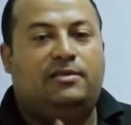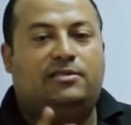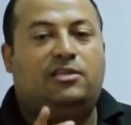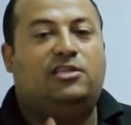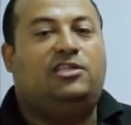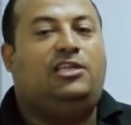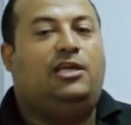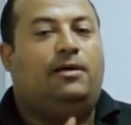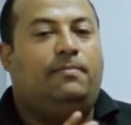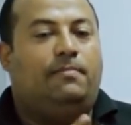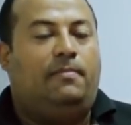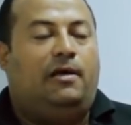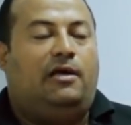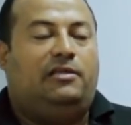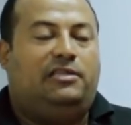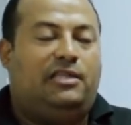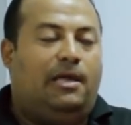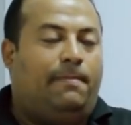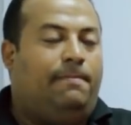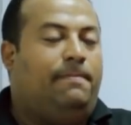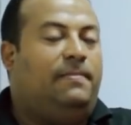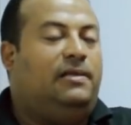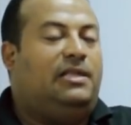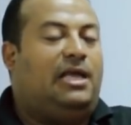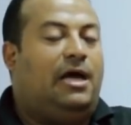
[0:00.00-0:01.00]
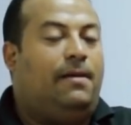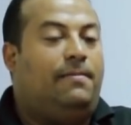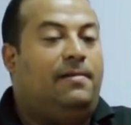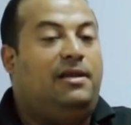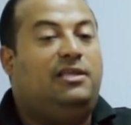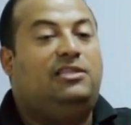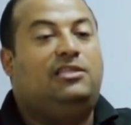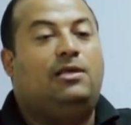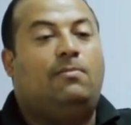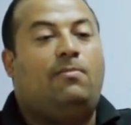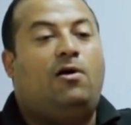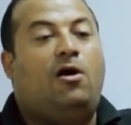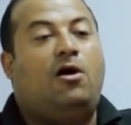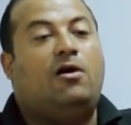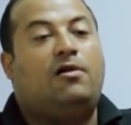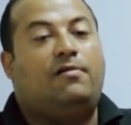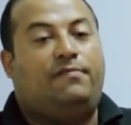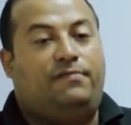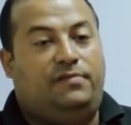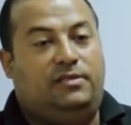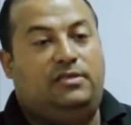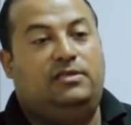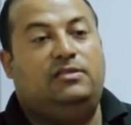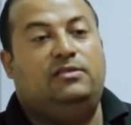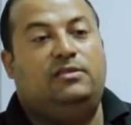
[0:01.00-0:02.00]
يعني سطح تمت عمليه المحاره
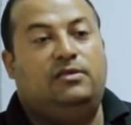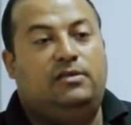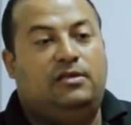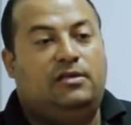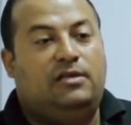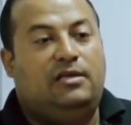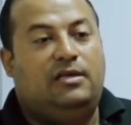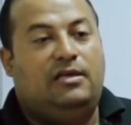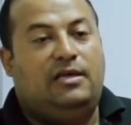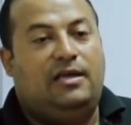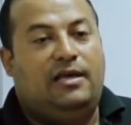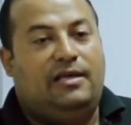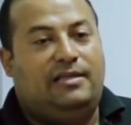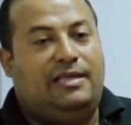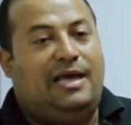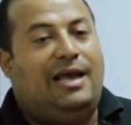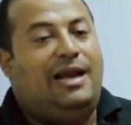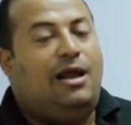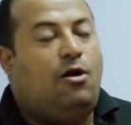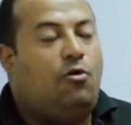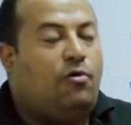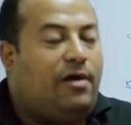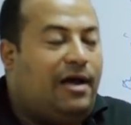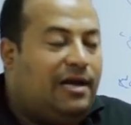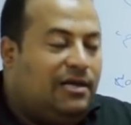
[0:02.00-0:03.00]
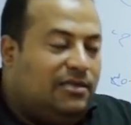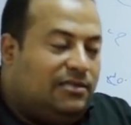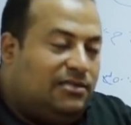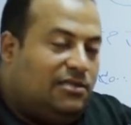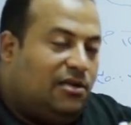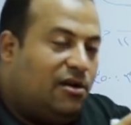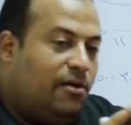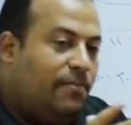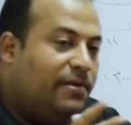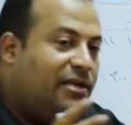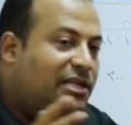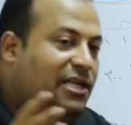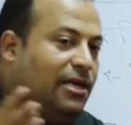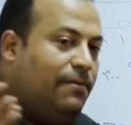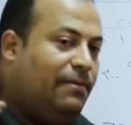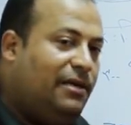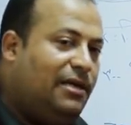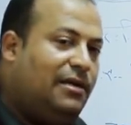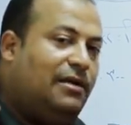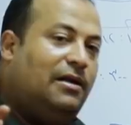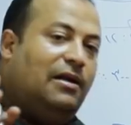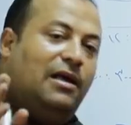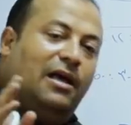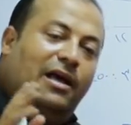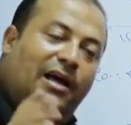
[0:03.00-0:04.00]
فيه ده لو كان السيراميك
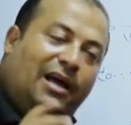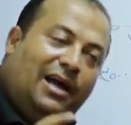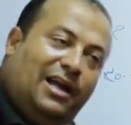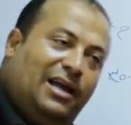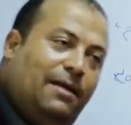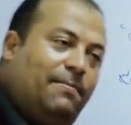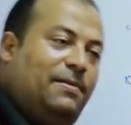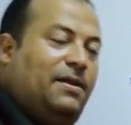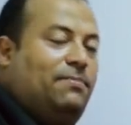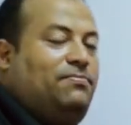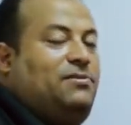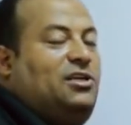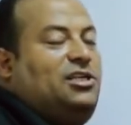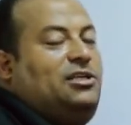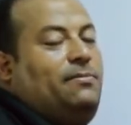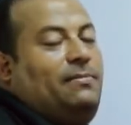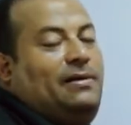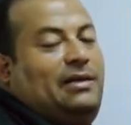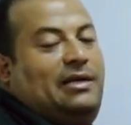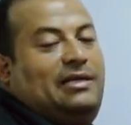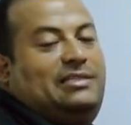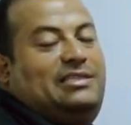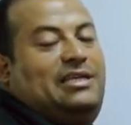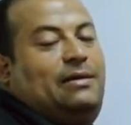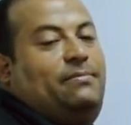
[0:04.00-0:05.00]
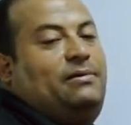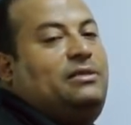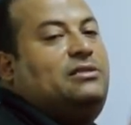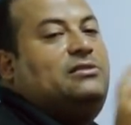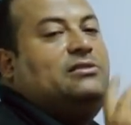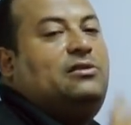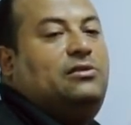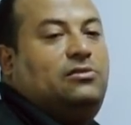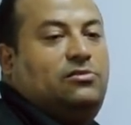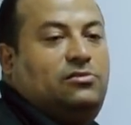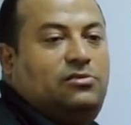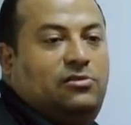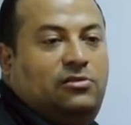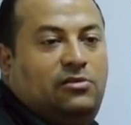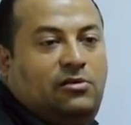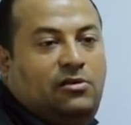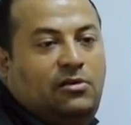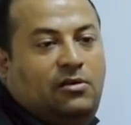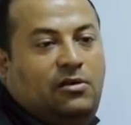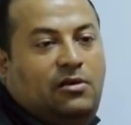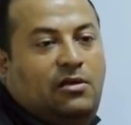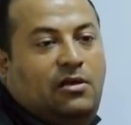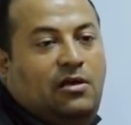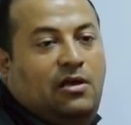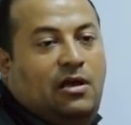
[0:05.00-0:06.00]
كبير احنا بنبتدي من 70 سم
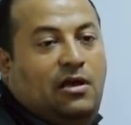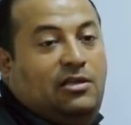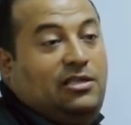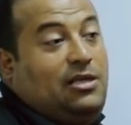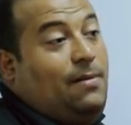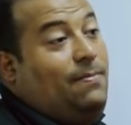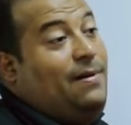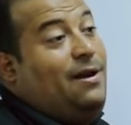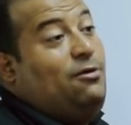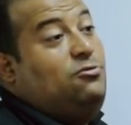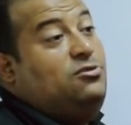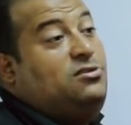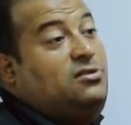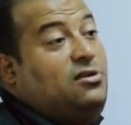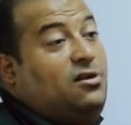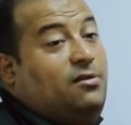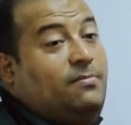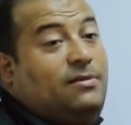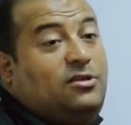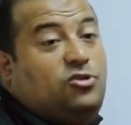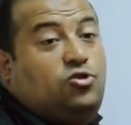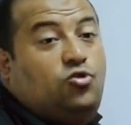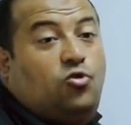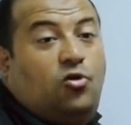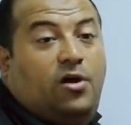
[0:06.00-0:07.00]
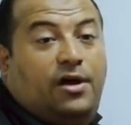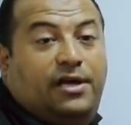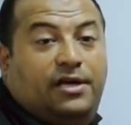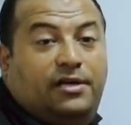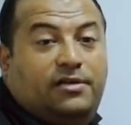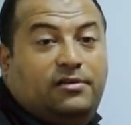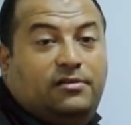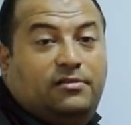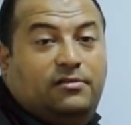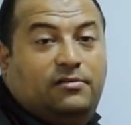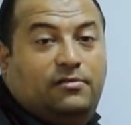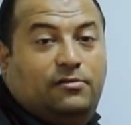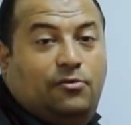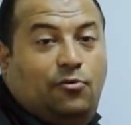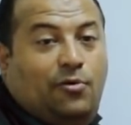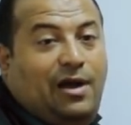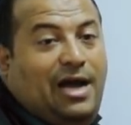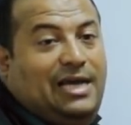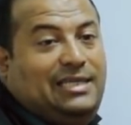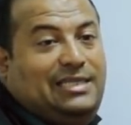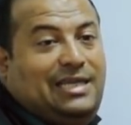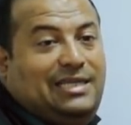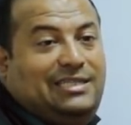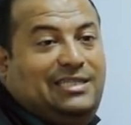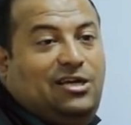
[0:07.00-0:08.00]
طب لو السيراميك صغير
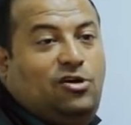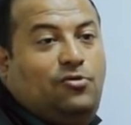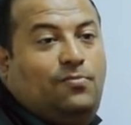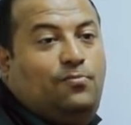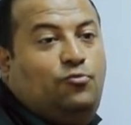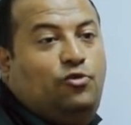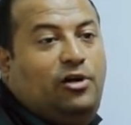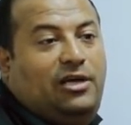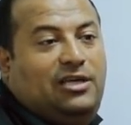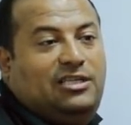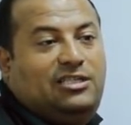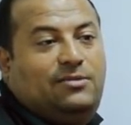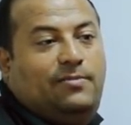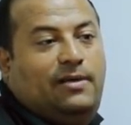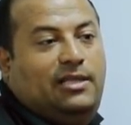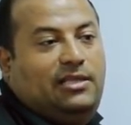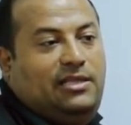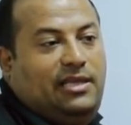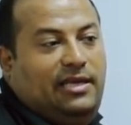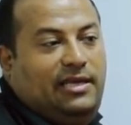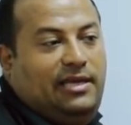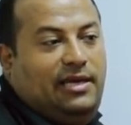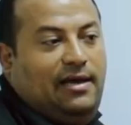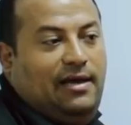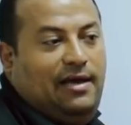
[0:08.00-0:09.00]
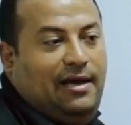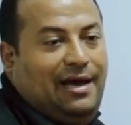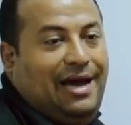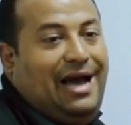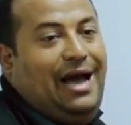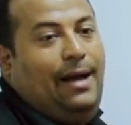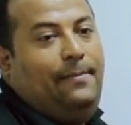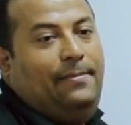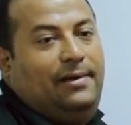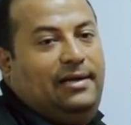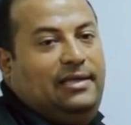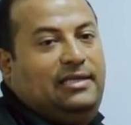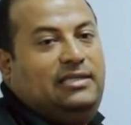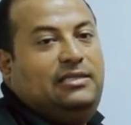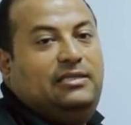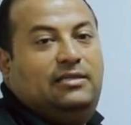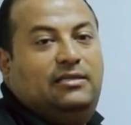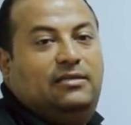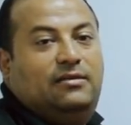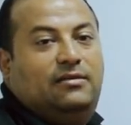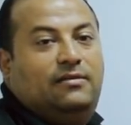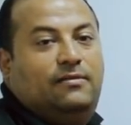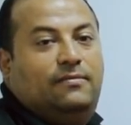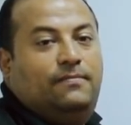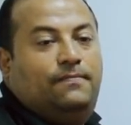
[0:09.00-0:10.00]
وعايز الزقه بمونه اسمنتيه هعمل ايه
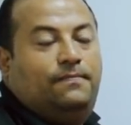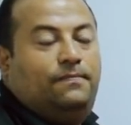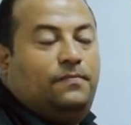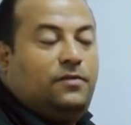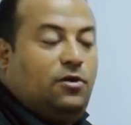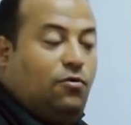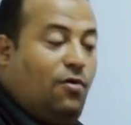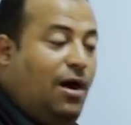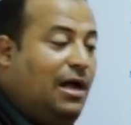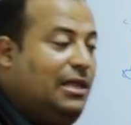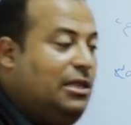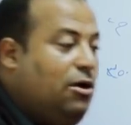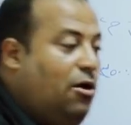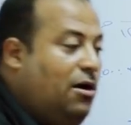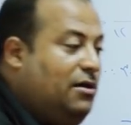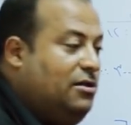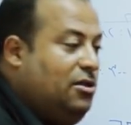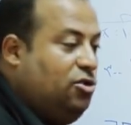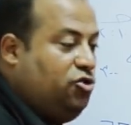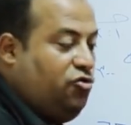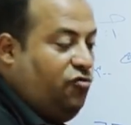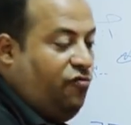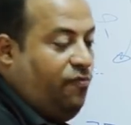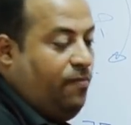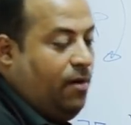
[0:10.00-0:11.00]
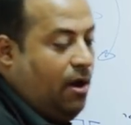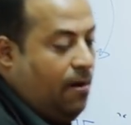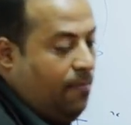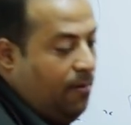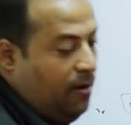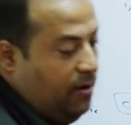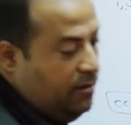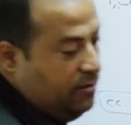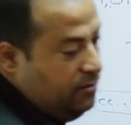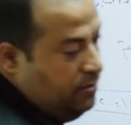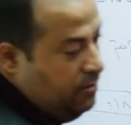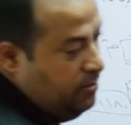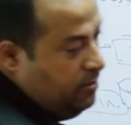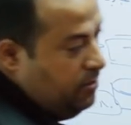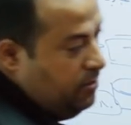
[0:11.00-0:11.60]
واحده واحده نشوف مع بعض